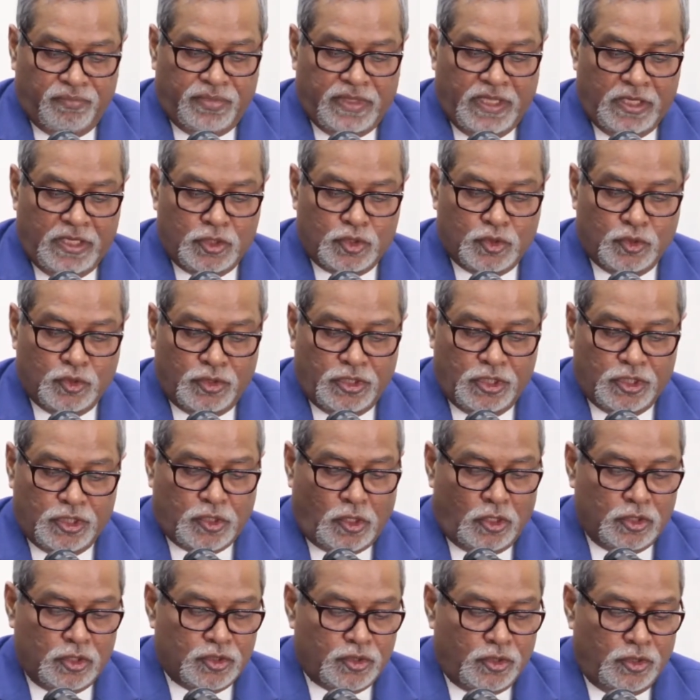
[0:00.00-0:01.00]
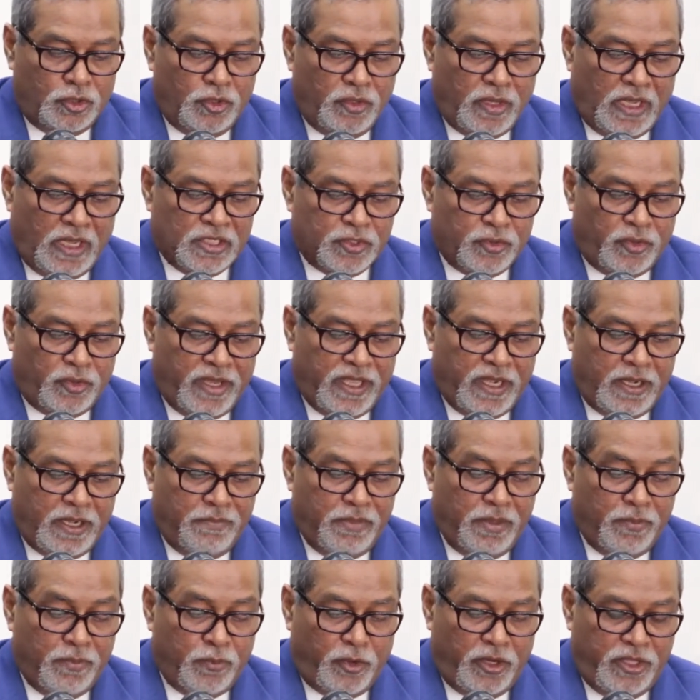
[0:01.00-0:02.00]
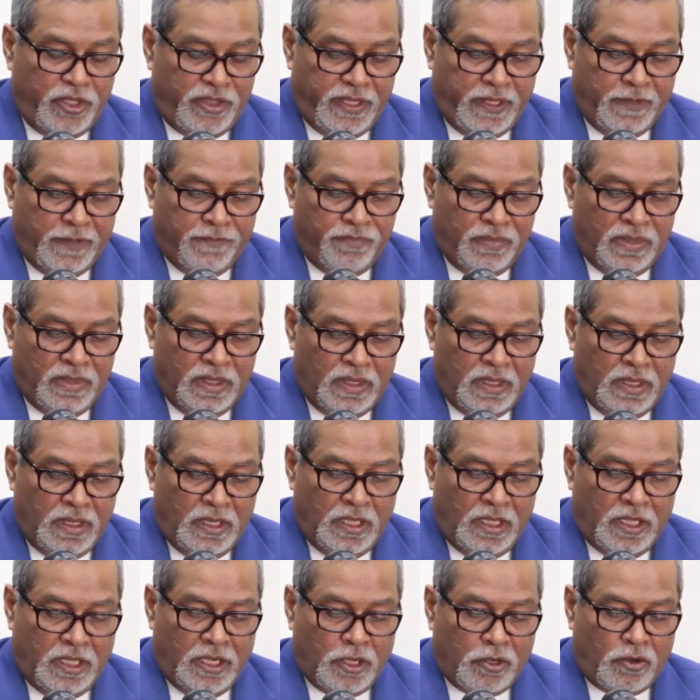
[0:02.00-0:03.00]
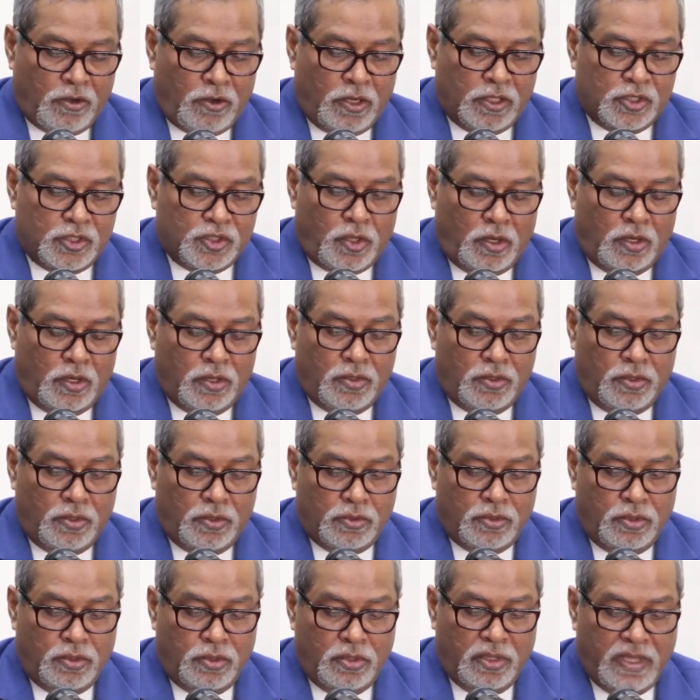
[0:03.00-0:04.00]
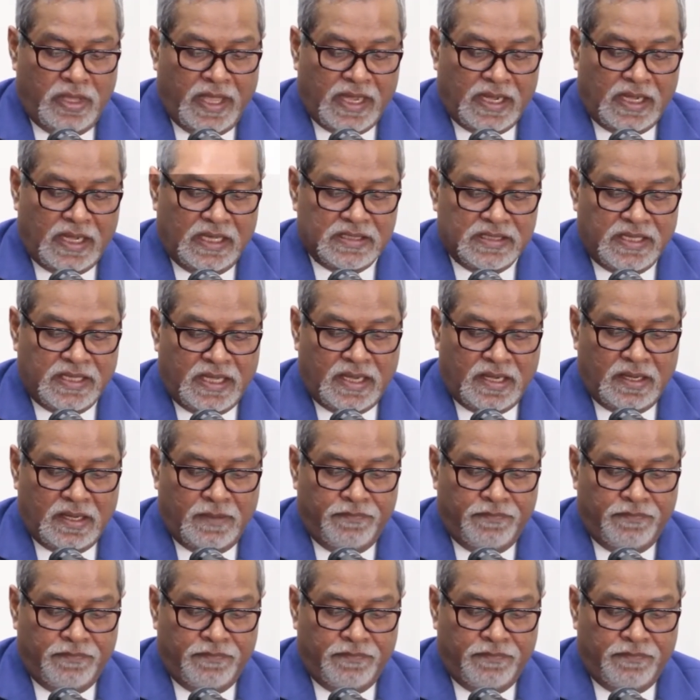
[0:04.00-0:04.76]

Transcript: তিনশোটি সংসদীয় আসনের বিপরীতে রেকর্ড সংখ্যক এক হাজার